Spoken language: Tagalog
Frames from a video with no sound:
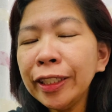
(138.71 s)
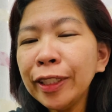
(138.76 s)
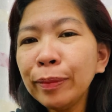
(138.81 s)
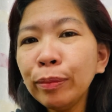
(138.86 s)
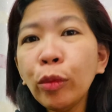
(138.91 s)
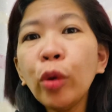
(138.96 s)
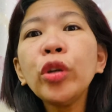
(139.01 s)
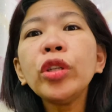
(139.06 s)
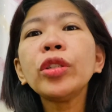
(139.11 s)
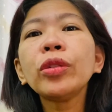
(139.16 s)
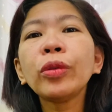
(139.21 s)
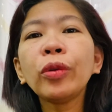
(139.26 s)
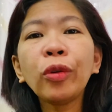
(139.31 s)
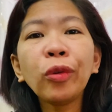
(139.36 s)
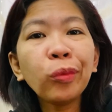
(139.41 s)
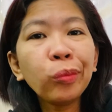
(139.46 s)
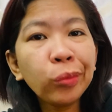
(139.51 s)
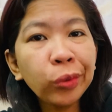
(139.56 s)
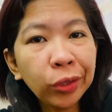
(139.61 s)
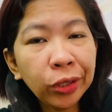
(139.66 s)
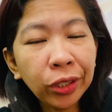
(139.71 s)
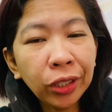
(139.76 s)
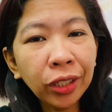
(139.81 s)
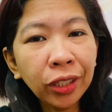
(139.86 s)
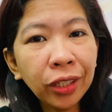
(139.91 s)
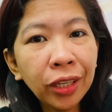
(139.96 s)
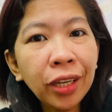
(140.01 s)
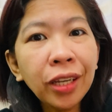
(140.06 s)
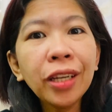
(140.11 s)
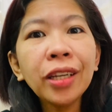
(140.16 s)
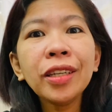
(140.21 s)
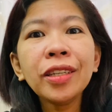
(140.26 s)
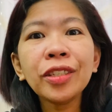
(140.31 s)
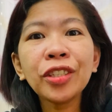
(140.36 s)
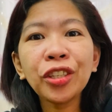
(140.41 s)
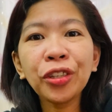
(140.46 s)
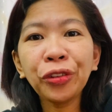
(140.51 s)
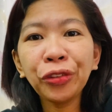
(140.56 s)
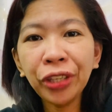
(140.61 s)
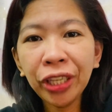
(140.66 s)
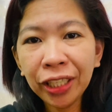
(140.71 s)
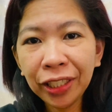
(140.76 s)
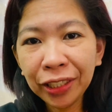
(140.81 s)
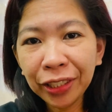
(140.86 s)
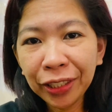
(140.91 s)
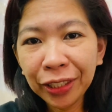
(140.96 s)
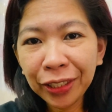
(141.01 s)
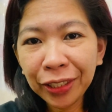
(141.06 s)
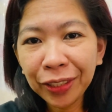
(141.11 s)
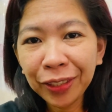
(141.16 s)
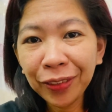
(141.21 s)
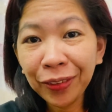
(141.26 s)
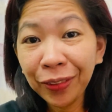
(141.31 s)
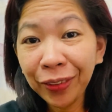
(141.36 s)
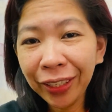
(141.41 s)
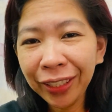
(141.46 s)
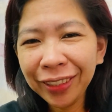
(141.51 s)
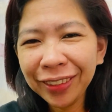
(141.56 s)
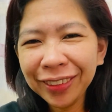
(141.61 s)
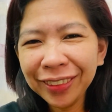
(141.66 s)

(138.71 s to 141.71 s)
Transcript: ng voiceover sa Reels. Okay.